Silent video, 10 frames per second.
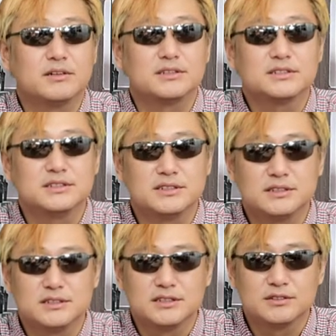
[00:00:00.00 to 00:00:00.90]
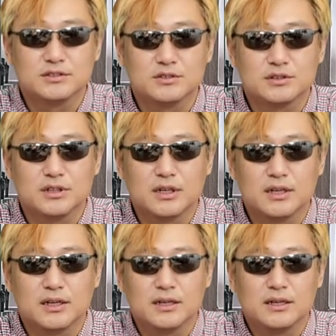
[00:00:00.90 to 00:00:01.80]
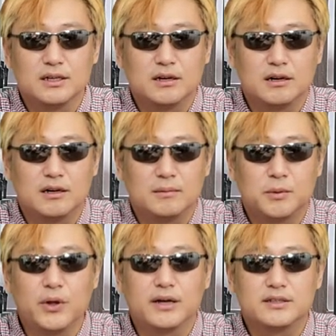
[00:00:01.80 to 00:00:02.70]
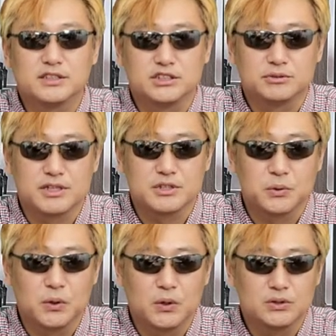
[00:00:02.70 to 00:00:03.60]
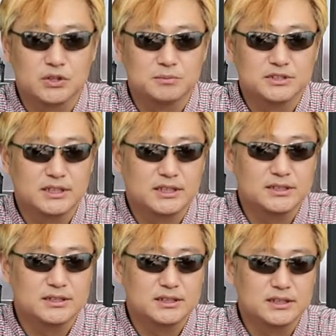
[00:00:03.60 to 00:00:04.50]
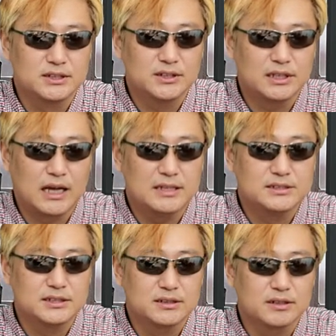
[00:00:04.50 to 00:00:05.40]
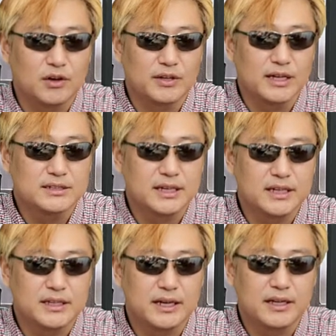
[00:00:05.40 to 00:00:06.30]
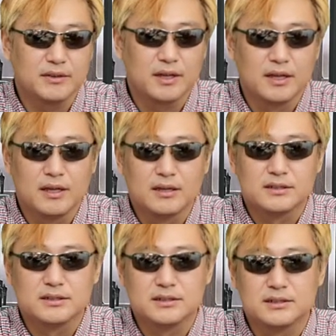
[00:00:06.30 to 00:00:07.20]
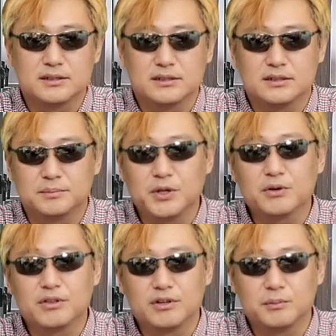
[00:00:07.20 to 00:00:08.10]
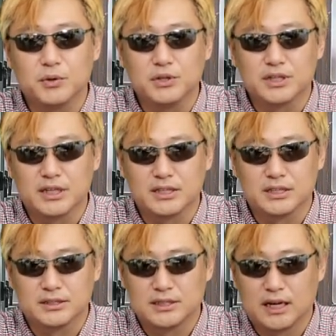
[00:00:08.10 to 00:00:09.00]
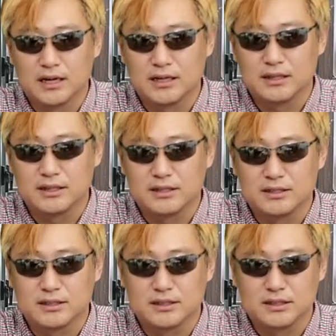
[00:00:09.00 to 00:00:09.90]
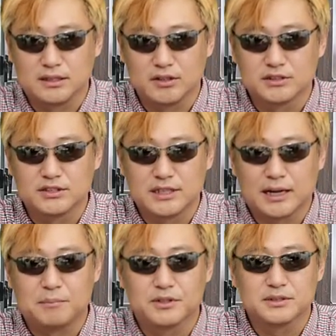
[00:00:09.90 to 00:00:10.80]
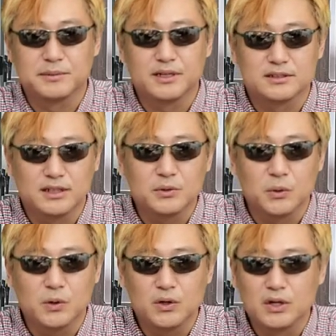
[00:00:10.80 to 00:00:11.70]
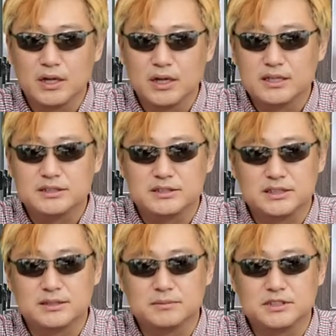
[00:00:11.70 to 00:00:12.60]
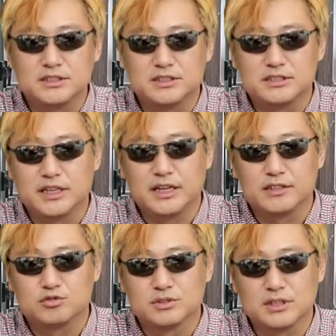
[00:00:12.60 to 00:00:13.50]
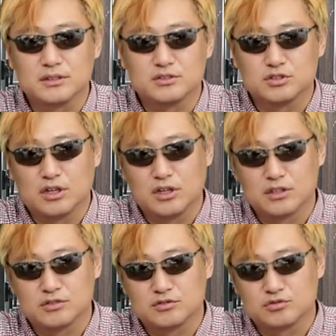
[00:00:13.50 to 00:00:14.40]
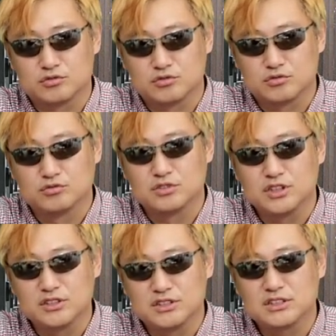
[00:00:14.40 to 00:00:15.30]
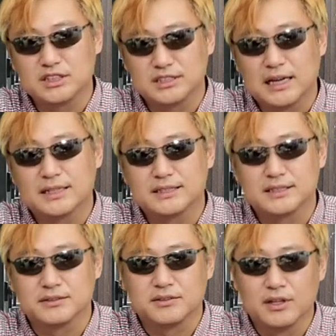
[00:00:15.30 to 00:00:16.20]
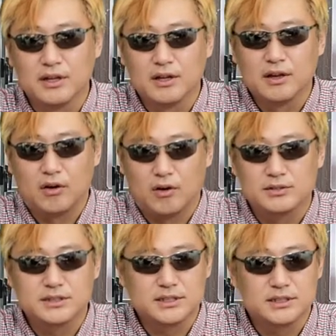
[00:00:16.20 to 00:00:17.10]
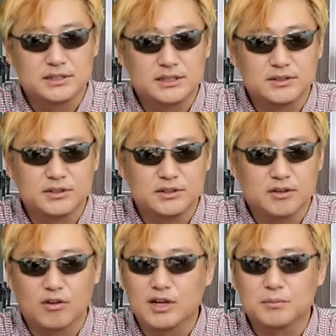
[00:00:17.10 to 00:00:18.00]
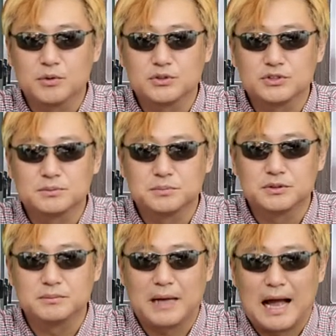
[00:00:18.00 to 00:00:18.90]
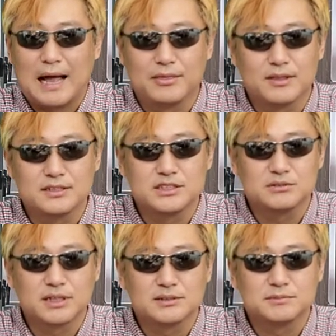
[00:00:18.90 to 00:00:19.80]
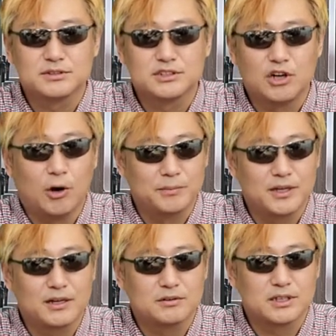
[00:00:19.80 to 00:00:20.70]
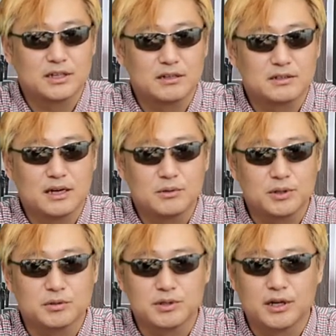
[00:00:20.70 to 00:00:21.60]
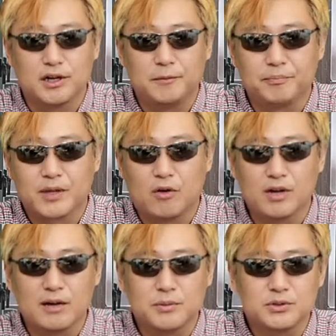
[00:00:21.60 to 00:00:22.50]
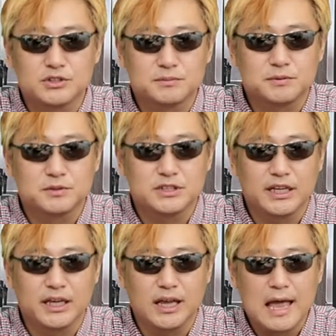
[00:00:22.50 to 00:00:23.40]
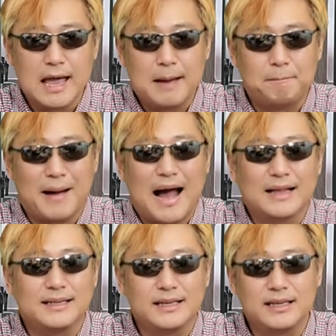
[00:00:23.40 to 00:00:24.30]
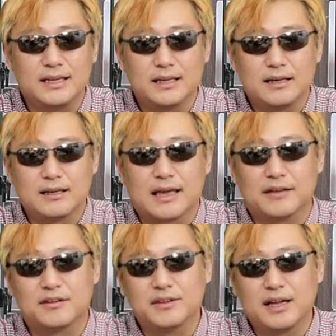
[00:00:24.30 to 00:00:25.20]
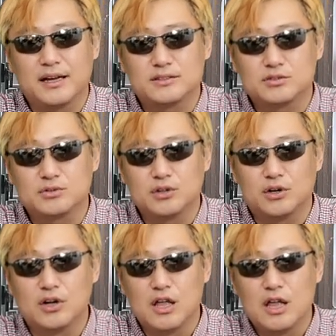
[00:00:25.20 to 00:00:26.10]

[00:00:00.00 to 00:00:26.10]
어르신들은 어, 보약을 드시고 계시고 젊은 세대들은 아직 영양제에 대한 그 필요성을 못 느끼는 상황이어서 잘 안 먹지만 그래도 지금은 이제 중산 어, 중년층 이상은 어쨌든 건강보조식품 안 드시고 계신 분들은 없다라고 생각을 하고 있고요. 건강보조식품들이 많이 개선돼 가지고